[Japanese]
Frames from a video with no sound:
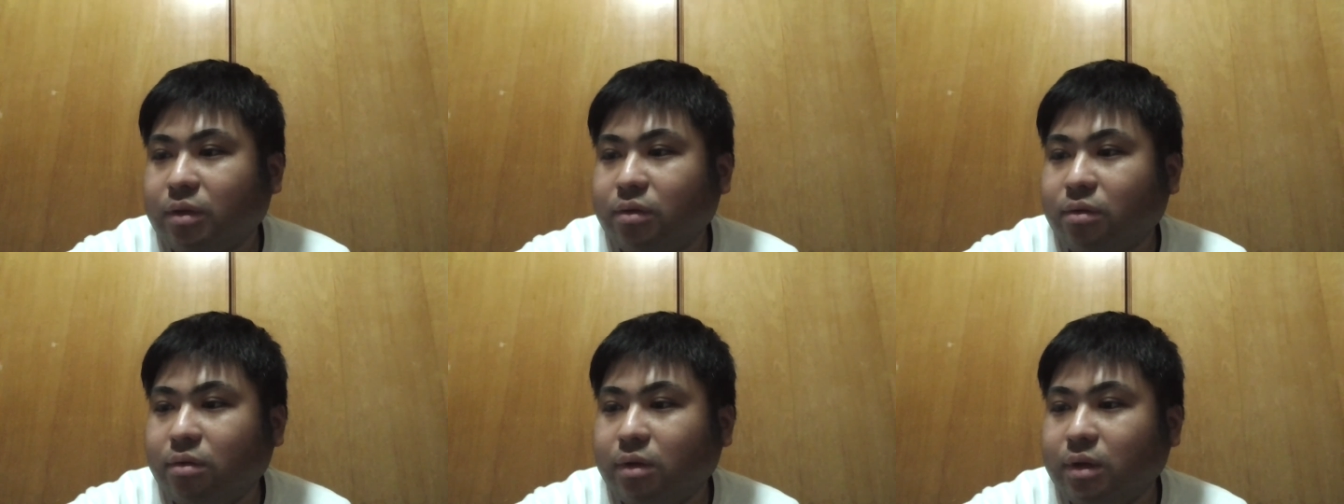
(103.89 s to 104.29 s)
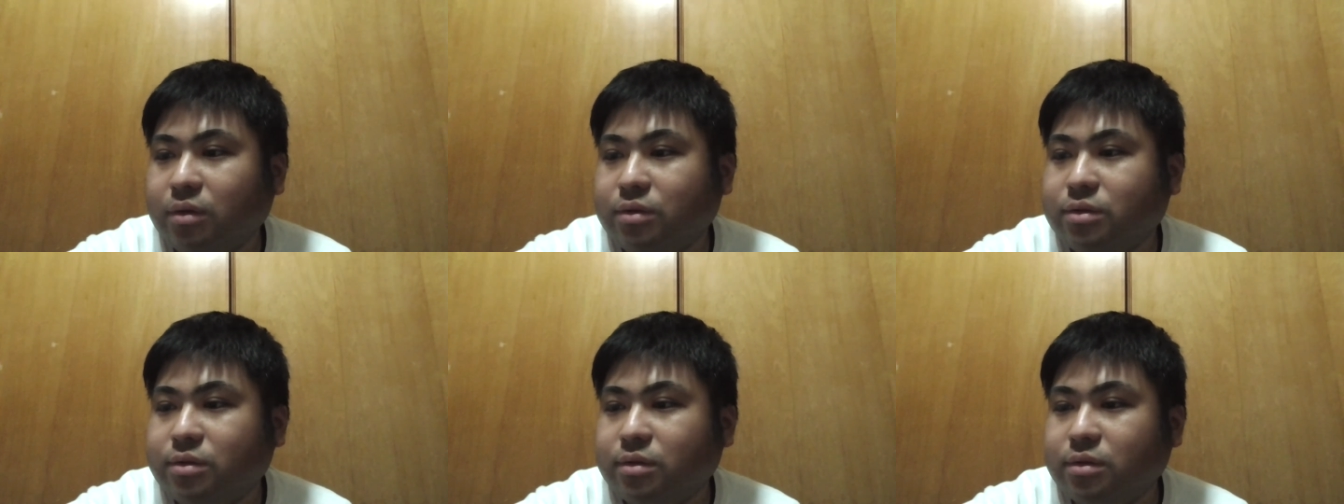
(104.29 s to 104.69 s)
動画
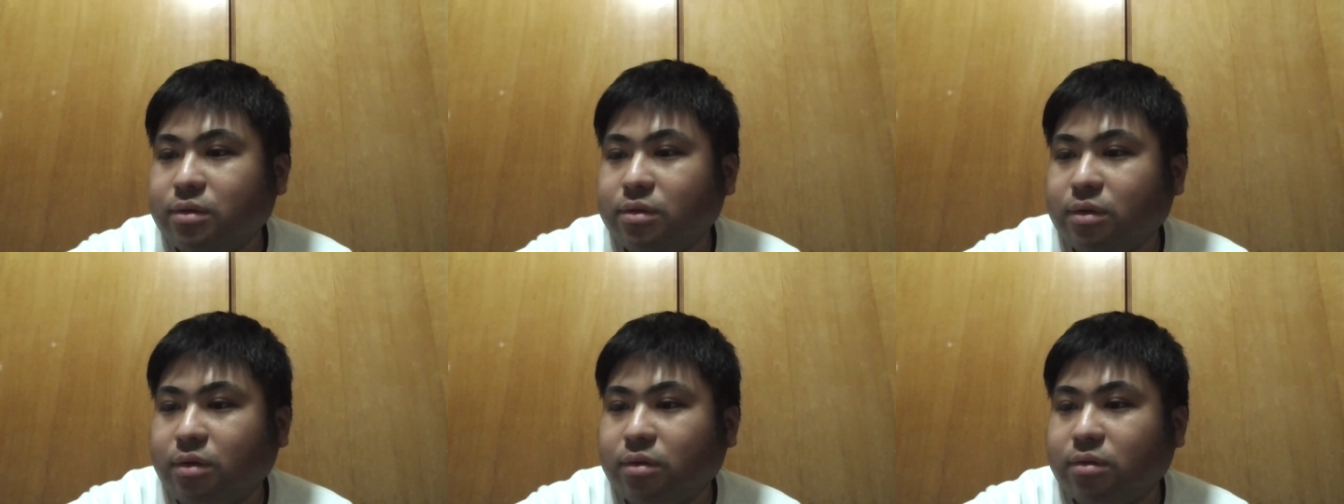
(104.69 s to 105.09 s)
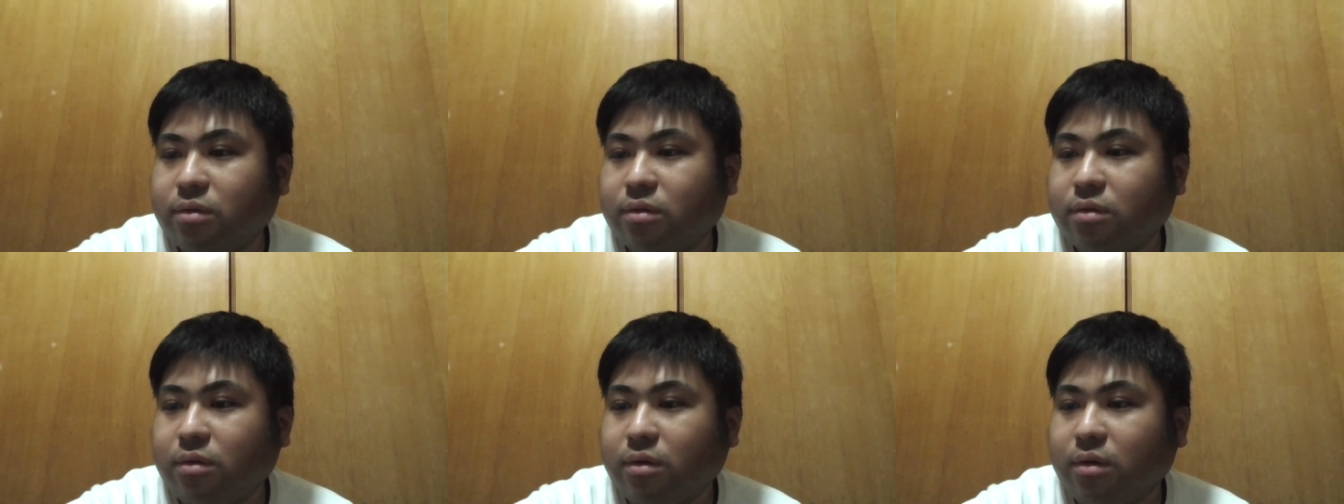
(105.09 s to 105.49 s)
の収入はほ
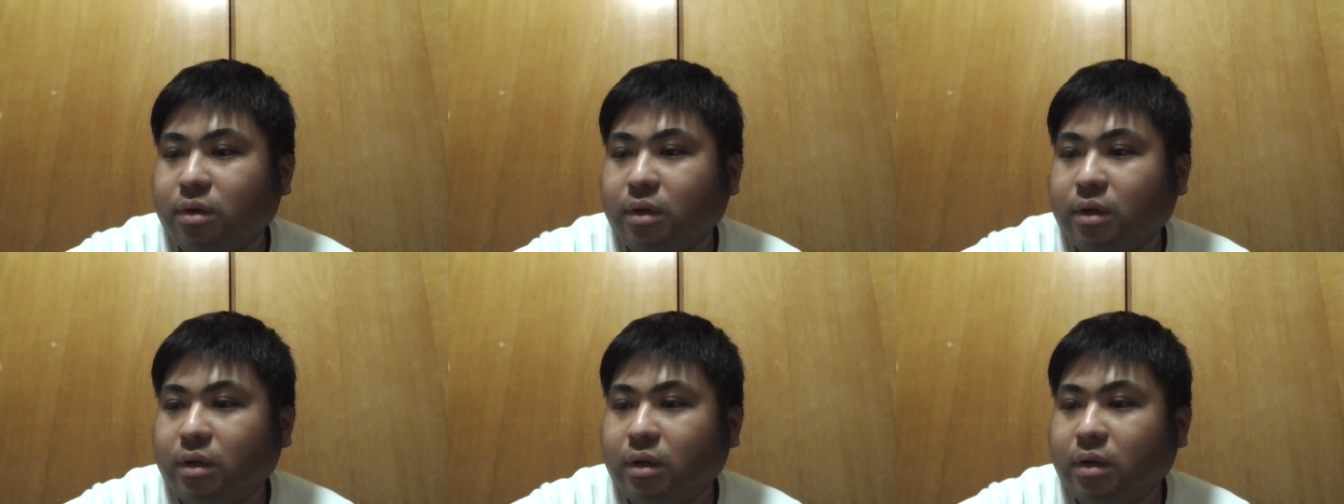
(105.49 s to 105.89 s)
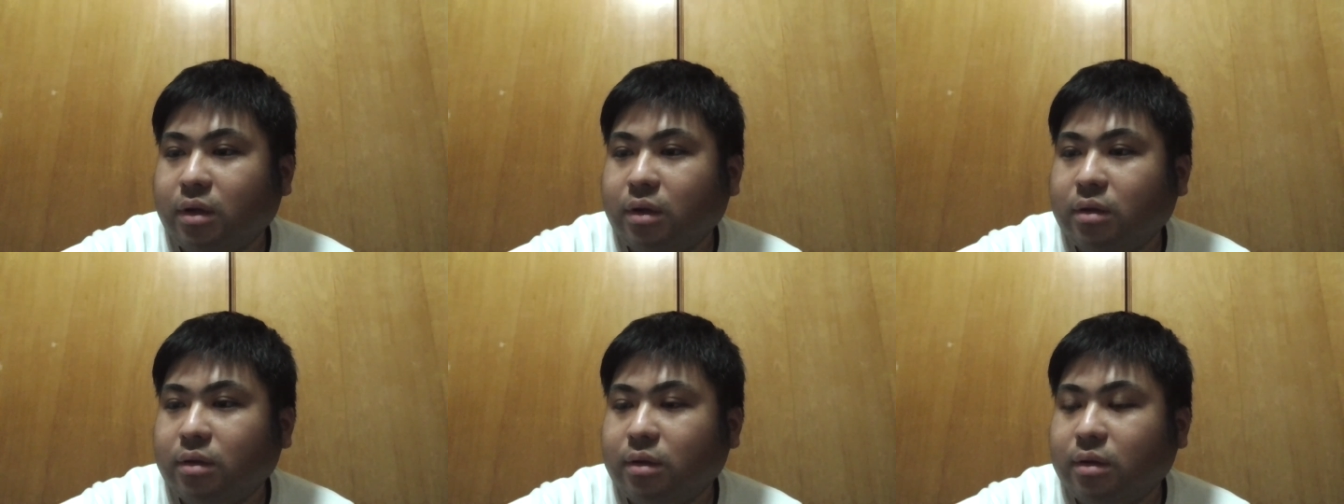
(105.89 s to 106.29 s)
とんど
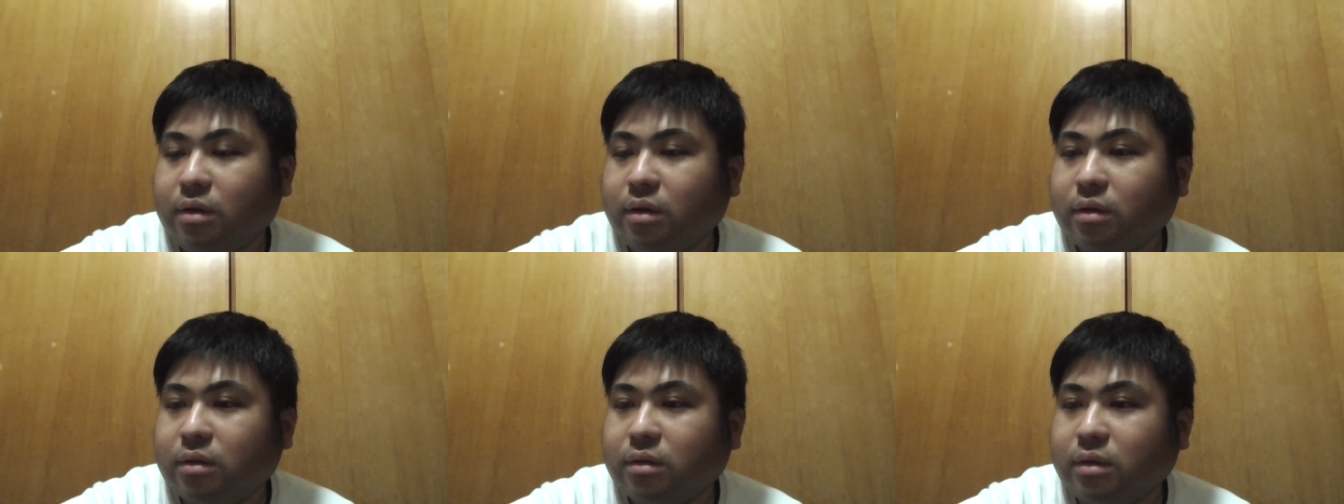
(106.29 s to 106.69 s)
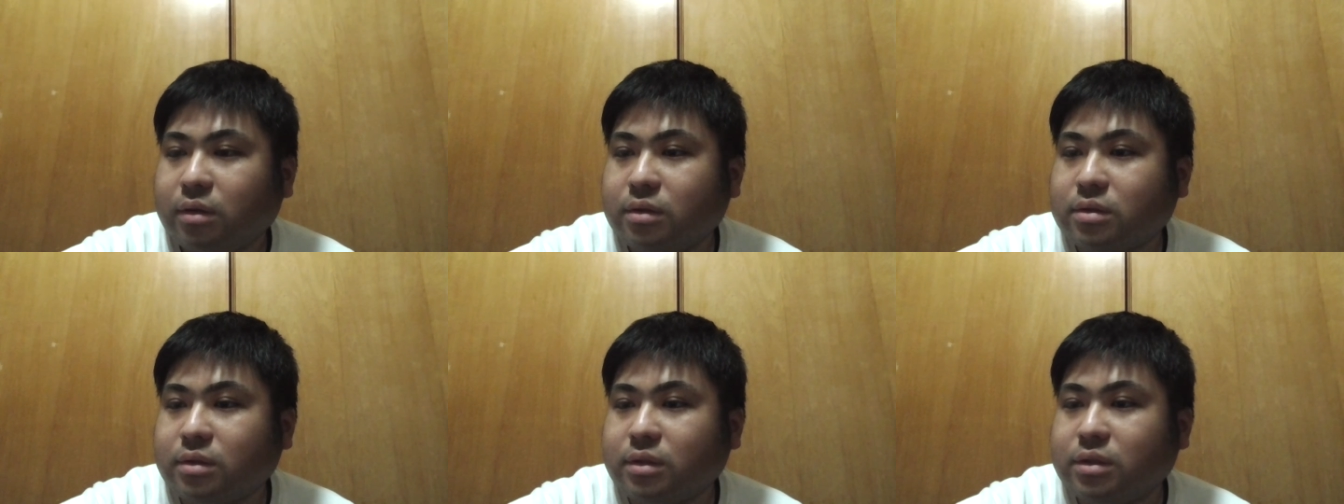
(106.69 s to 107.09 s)
なかった
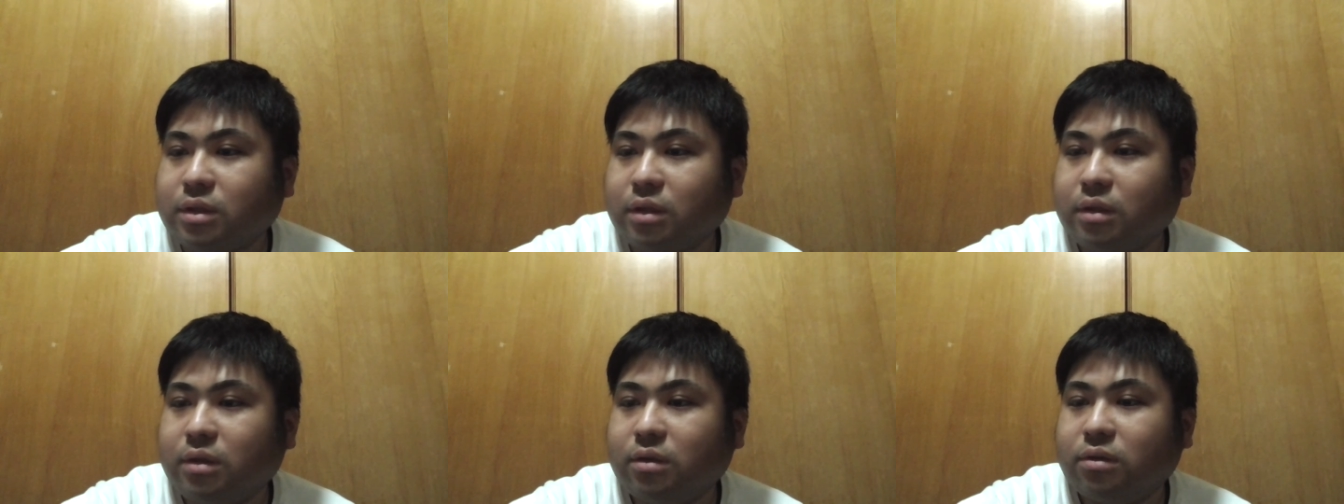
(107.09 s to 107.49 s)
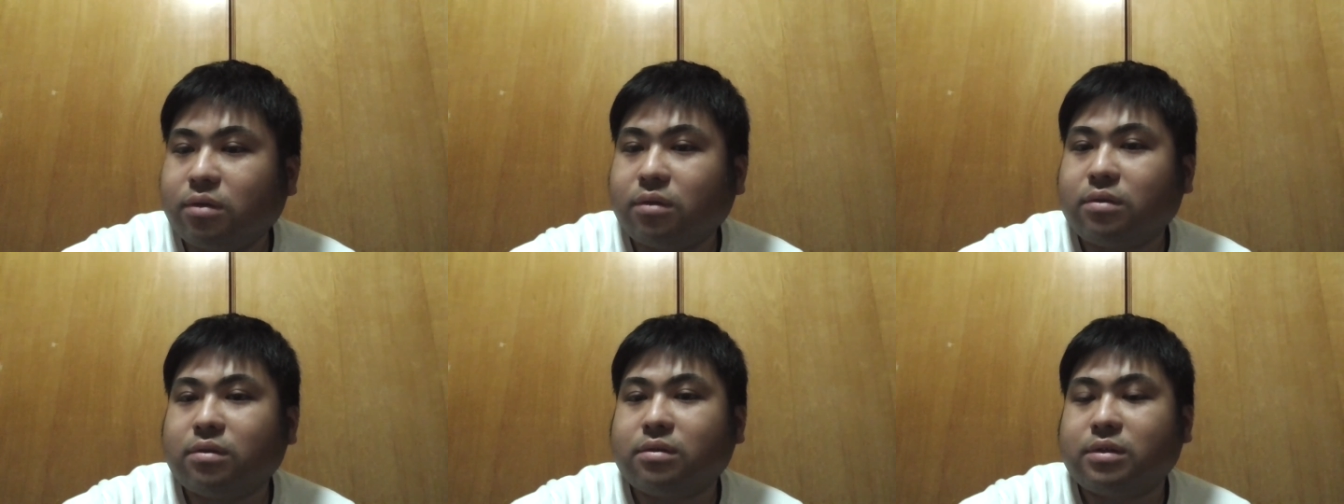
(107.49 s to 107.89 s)
んですけどね。チャンネル
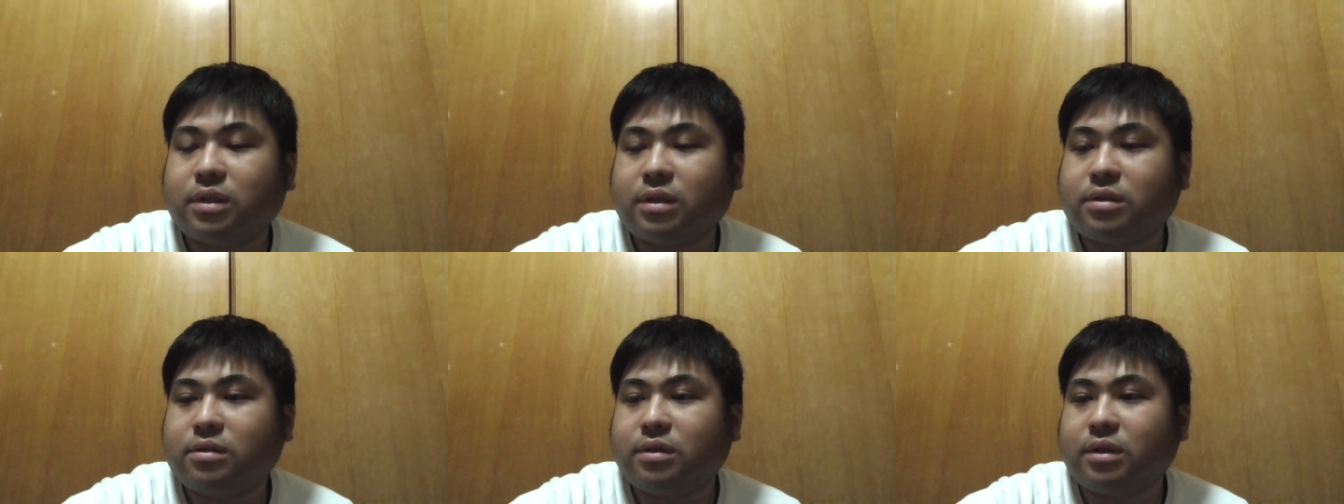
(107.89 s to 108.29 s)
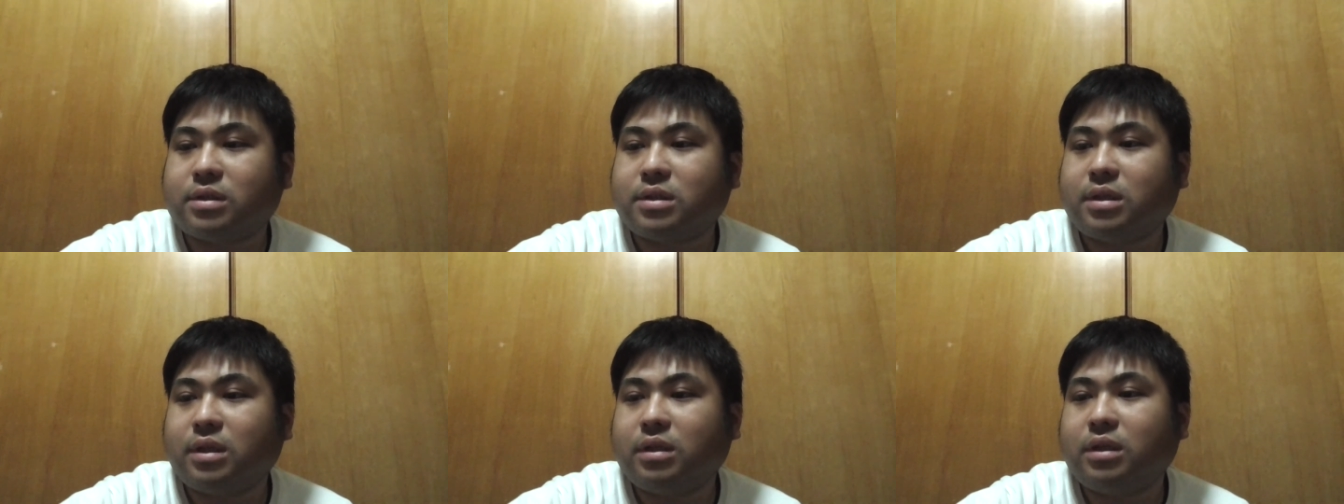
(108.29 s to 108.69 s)
登録者数が
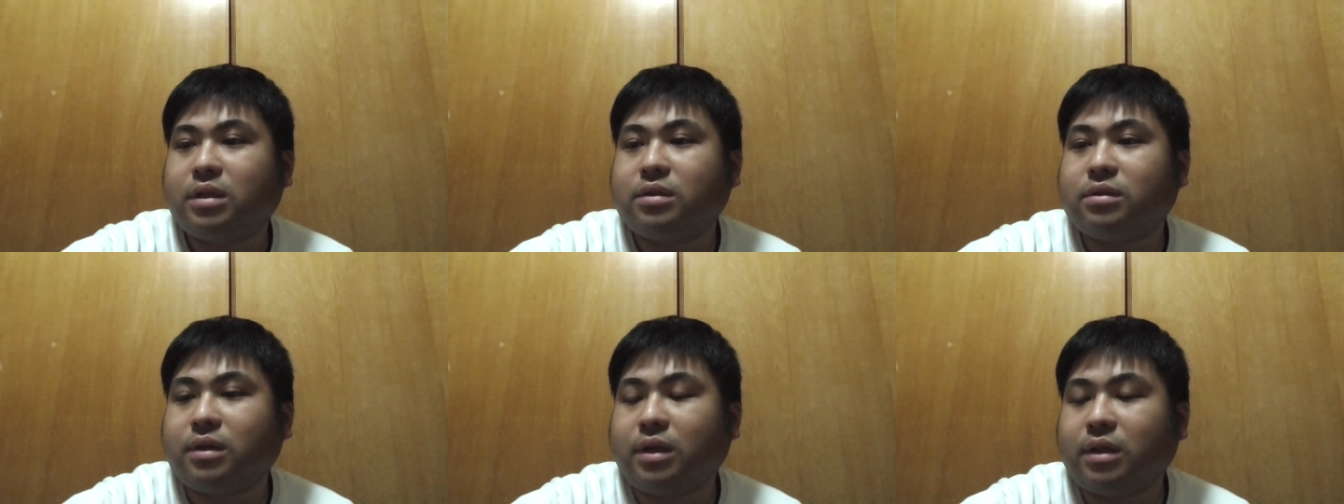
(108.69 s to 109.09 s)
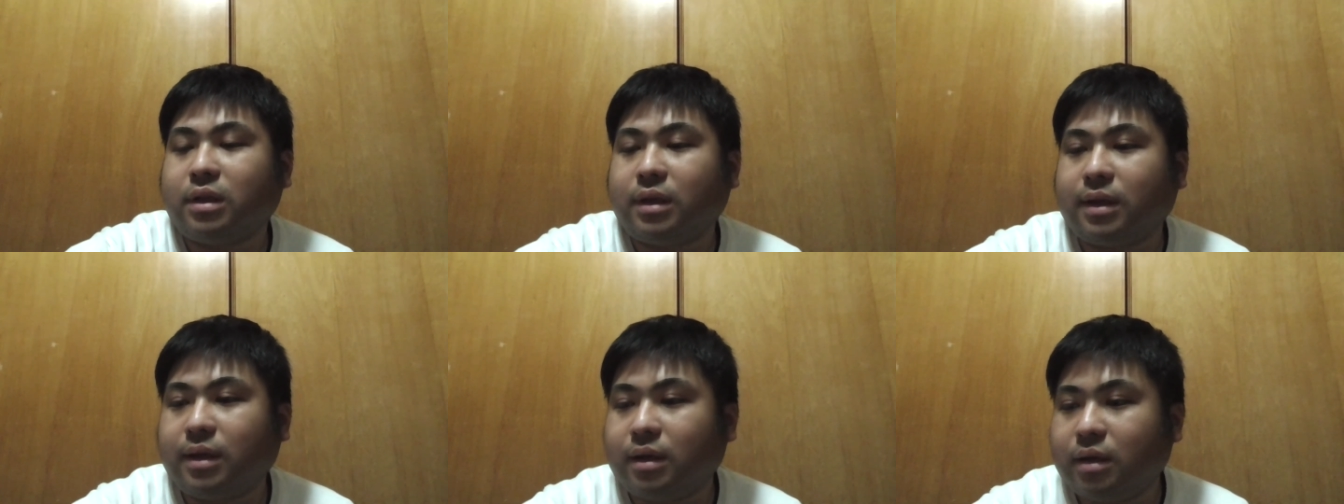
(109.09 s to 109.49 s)
1000人ぐらい
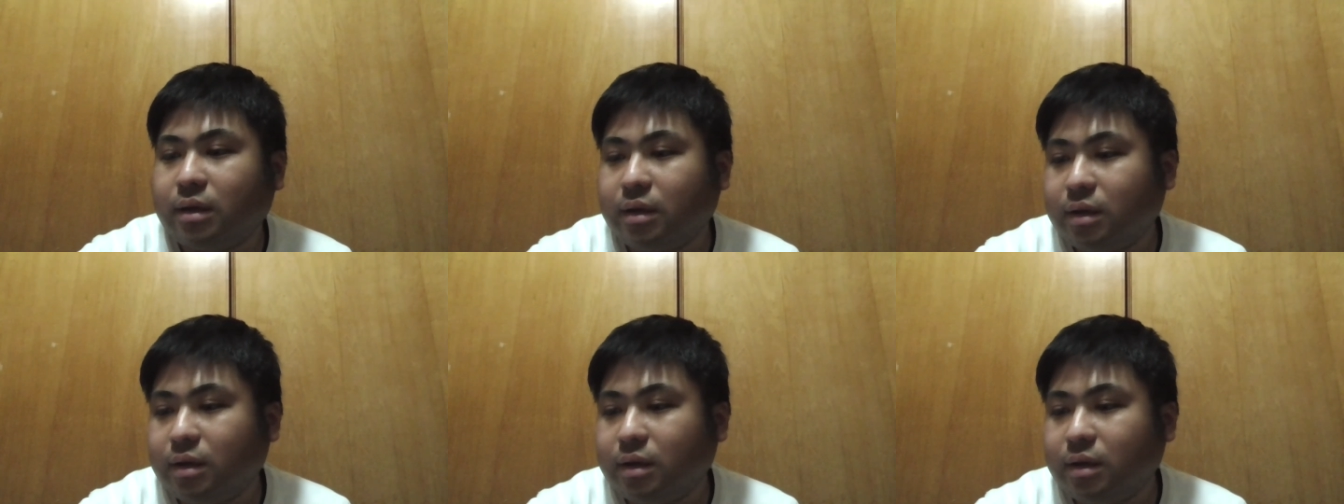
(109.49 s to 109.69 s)
で、